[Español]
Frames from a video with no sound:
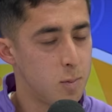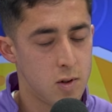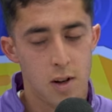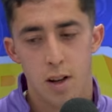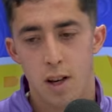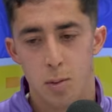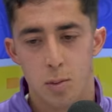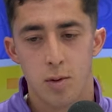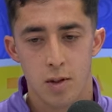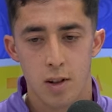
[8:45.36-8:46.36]
sí,
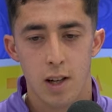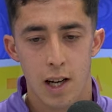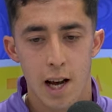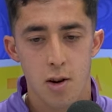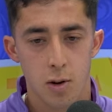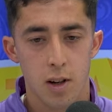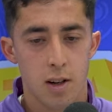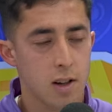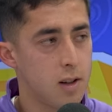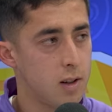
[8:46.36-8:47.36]
pues, el año
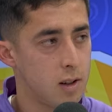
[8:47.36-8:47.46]
que,